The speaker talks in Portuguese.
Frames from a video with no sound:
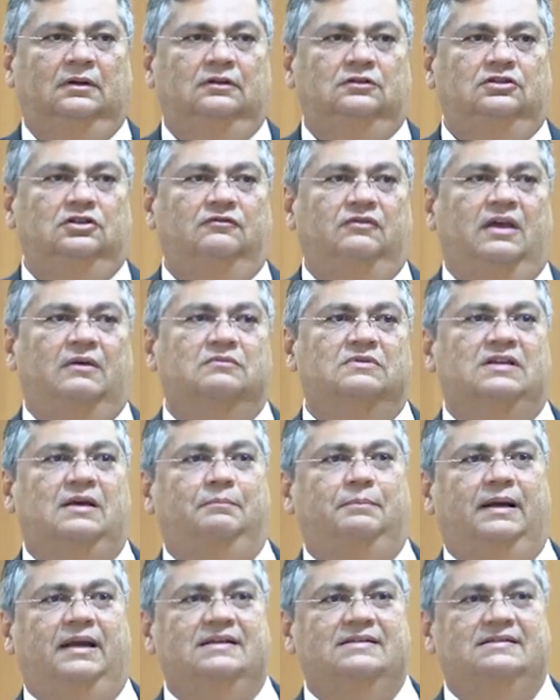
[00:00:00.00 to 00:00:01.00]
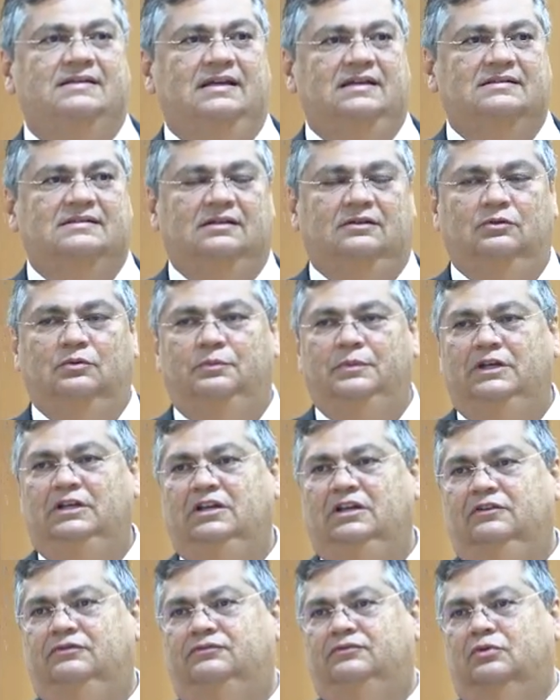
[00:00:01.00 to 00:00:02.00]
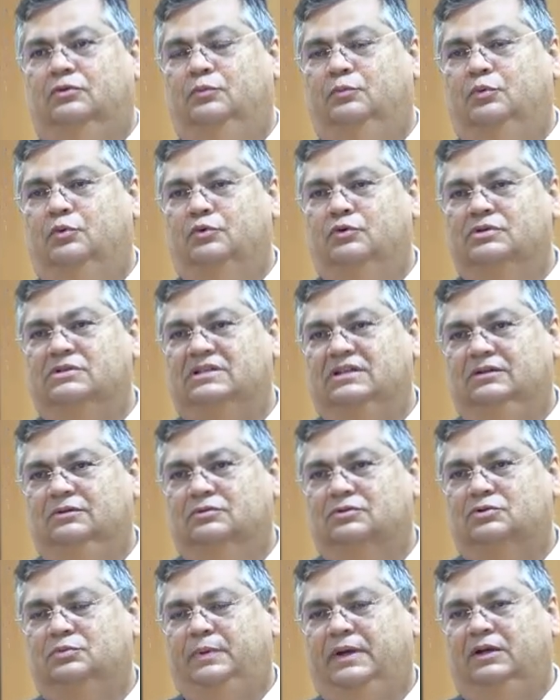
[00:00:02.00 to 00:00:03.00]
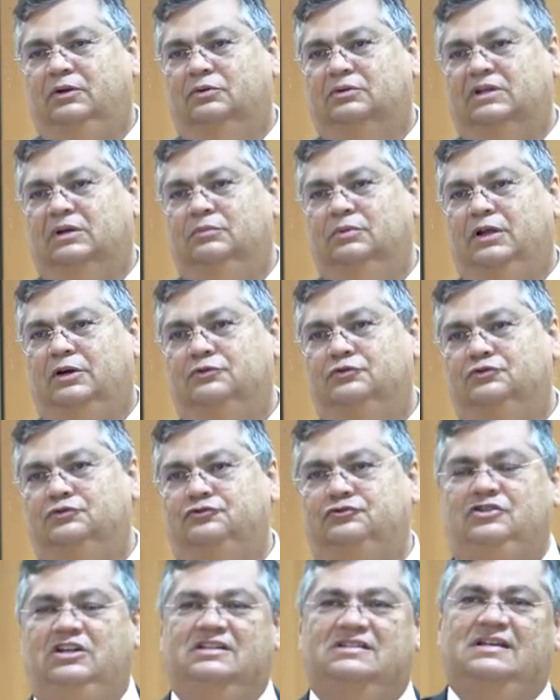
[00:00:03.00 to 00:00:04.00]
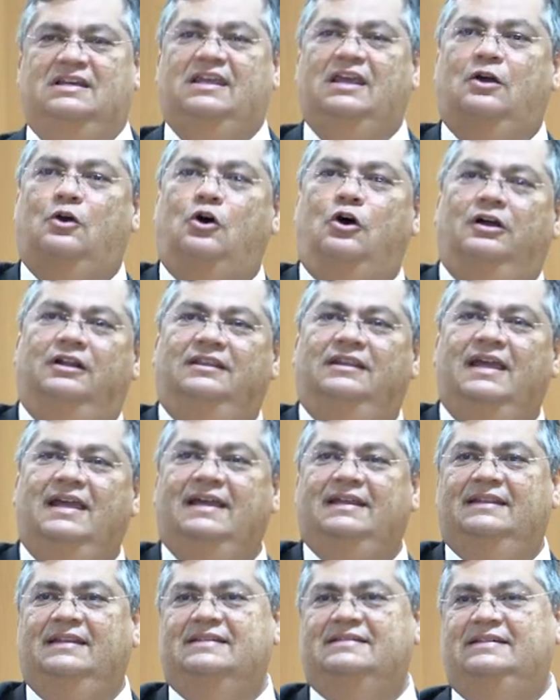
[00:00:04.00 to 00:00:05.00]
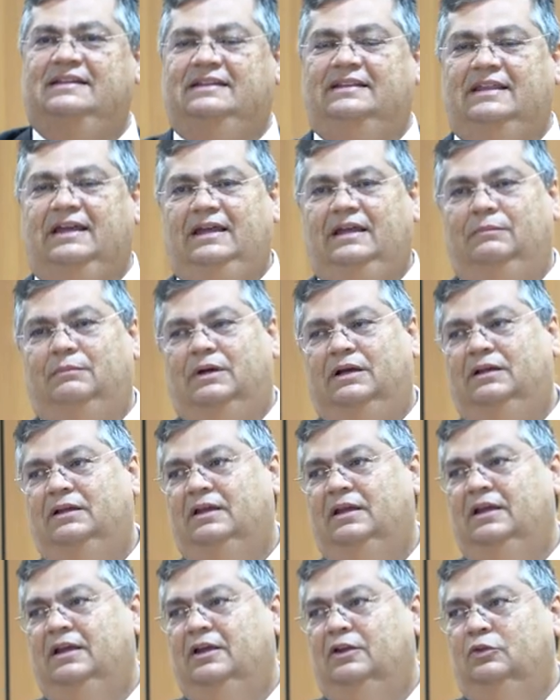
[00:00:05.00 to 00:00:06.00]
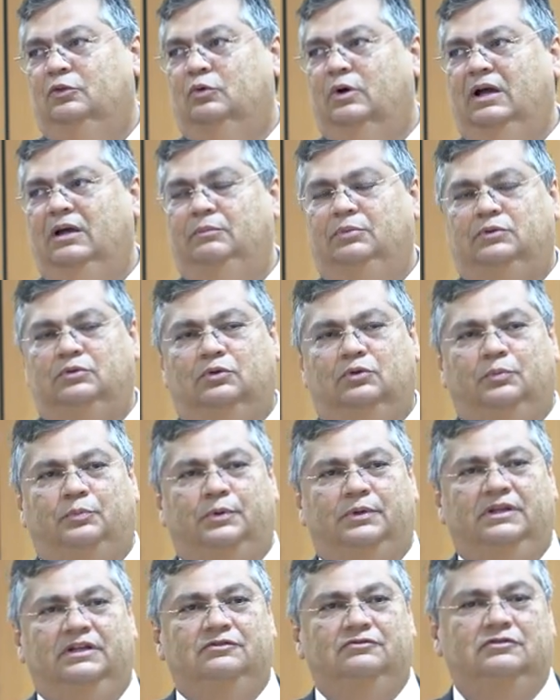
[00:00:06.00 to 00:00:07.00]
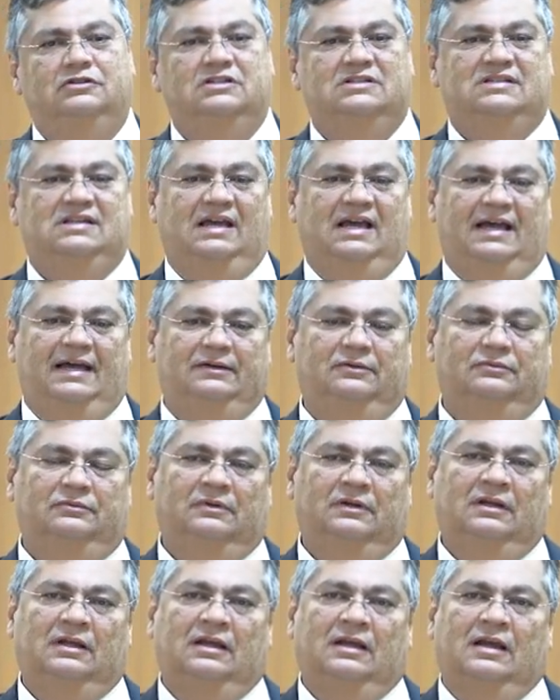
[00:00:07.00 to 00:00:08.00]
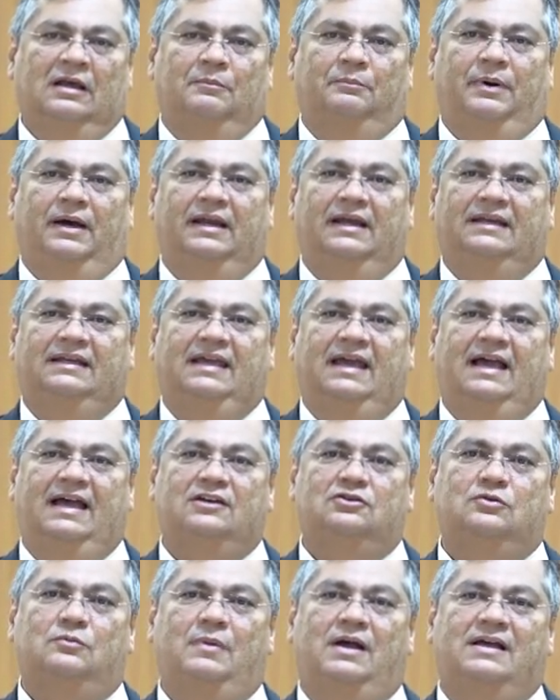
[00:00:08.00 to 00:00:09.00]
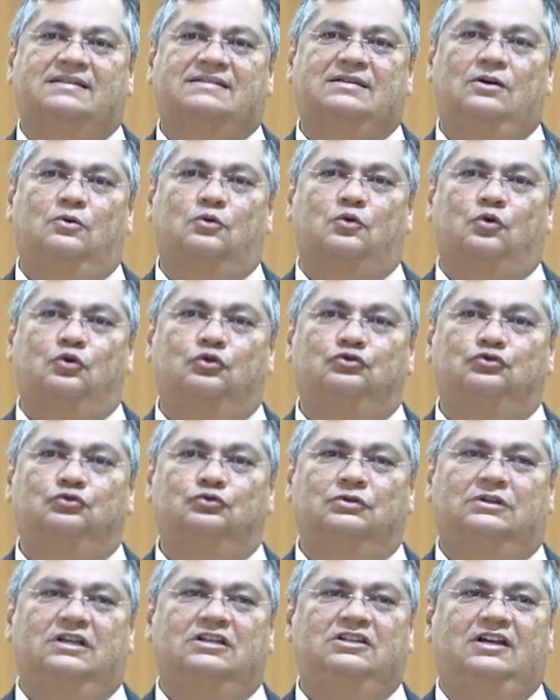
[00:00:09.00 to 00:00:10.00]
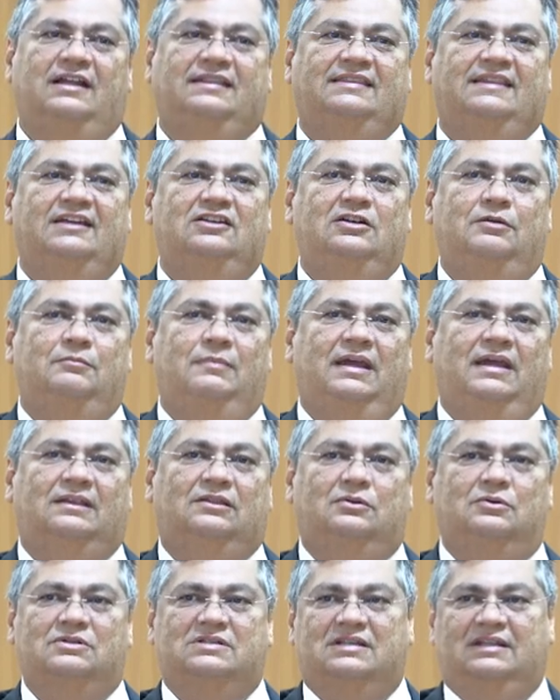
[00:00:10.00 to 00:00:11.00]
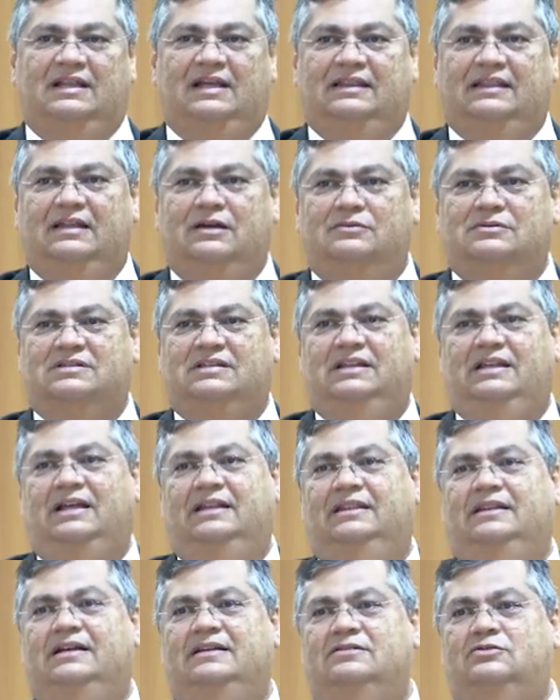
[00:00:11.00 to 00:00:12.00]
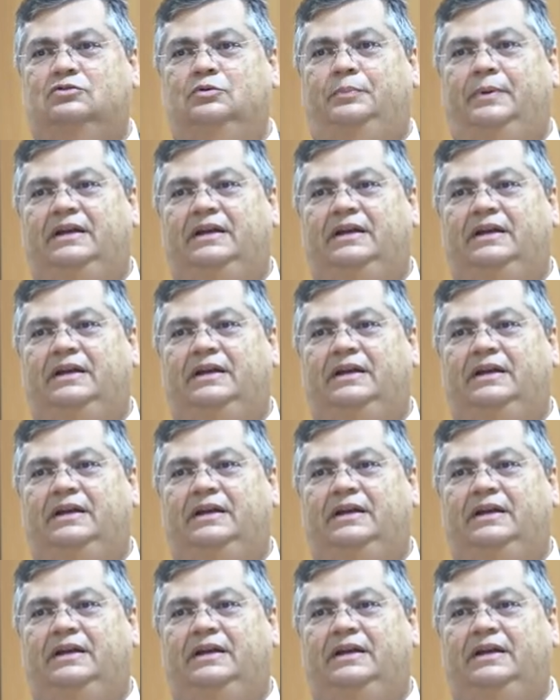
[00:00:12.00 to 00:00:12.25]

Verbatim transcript: Tivemos a presença do ministro Buzzi, do Superior Tribunal de Justiça, que coordena esse tema no âmbito do Poder Judiciário para que haja uma ação conjunta de atendimento aos cidadãos e cidadãs